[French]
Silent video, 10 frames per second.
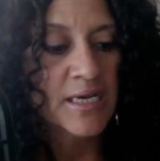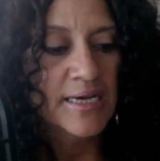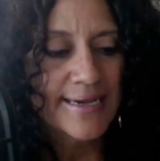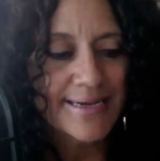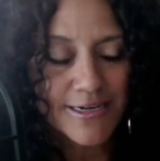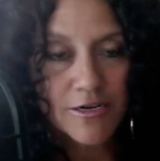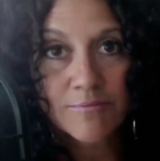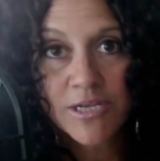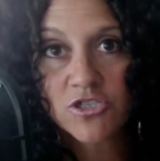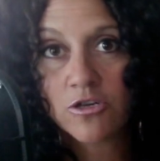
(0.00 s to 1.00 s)
elle est
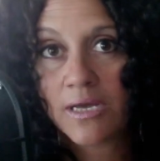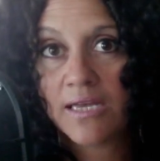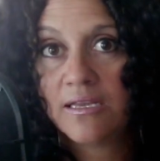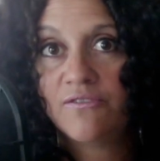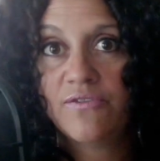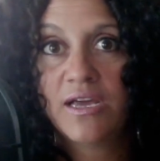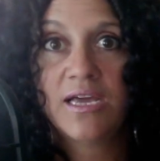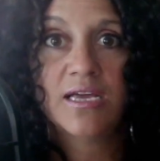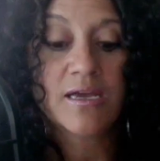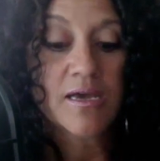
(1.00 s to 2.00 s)
comme dans un grand
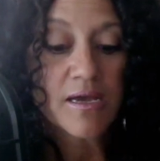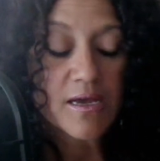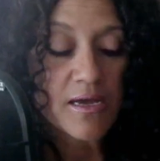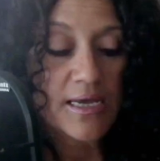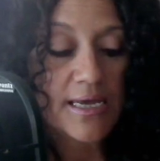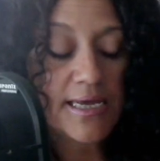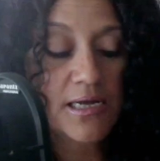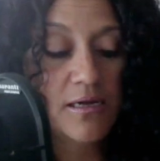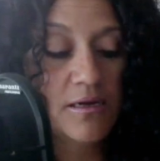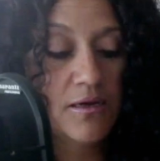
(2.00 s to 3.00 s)
éveil.
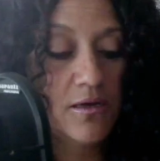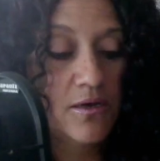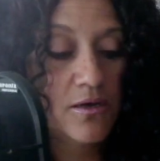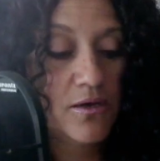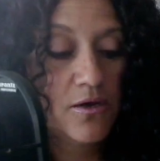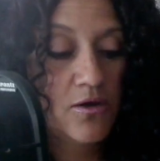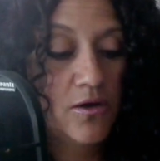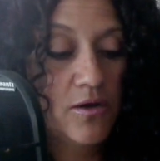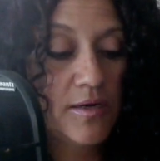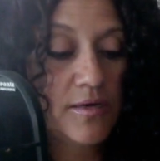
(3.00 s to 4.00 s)
Elle,
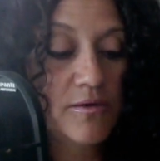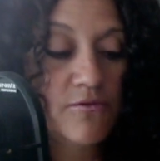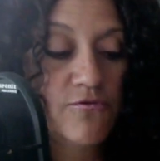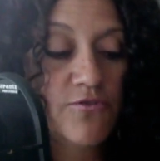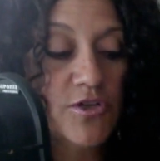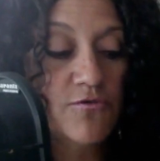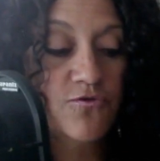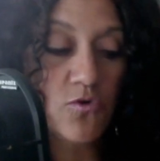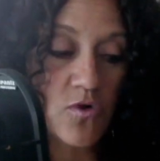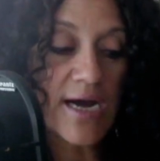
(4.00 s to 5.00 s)

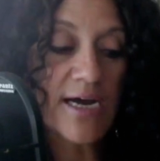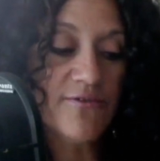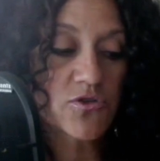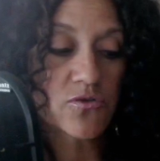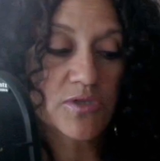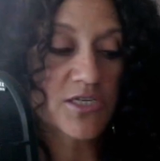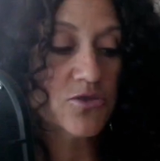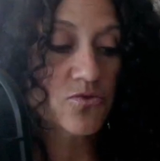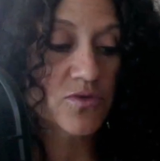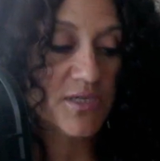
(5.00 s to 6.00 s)
vos rêves sont
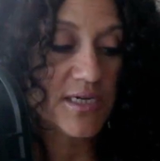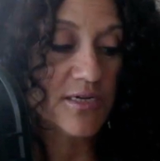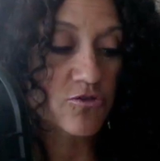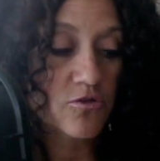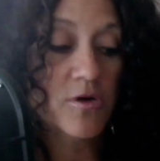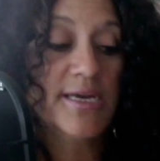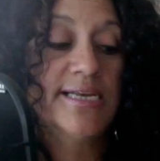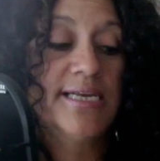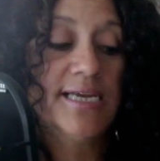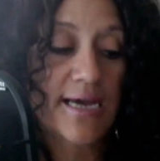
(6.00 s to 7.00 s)
exaucés, en tout cas,
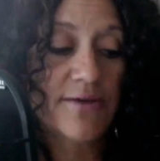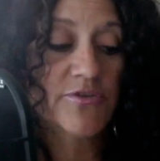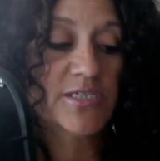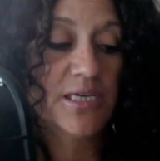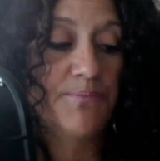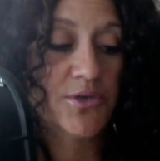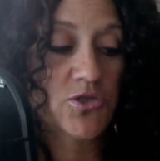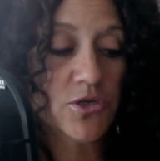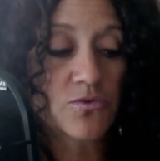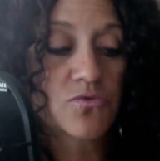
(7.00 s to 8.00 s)
et les rêves de cette
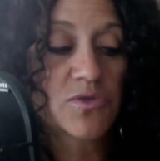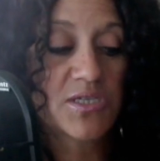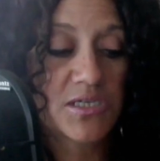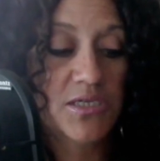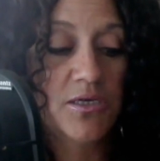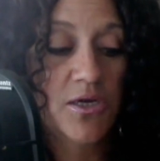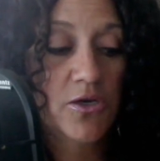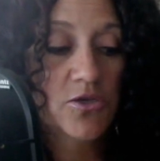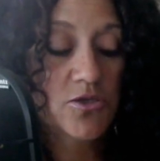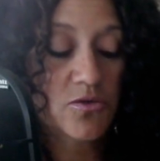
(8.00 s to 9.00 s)
personne aussi
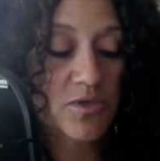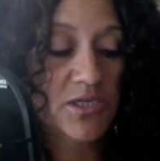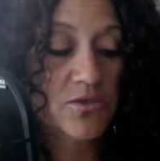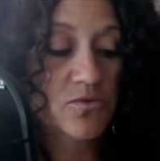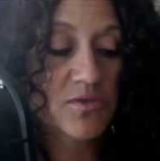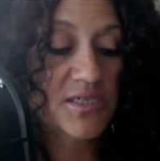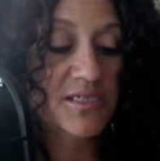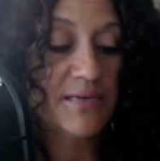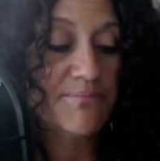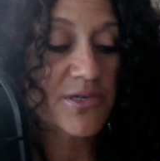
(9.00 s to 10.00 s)
sont exaucés.
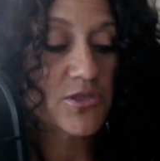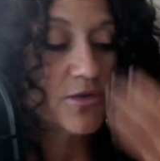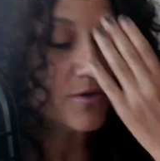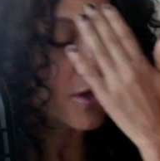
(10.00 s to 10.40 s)
Cette personne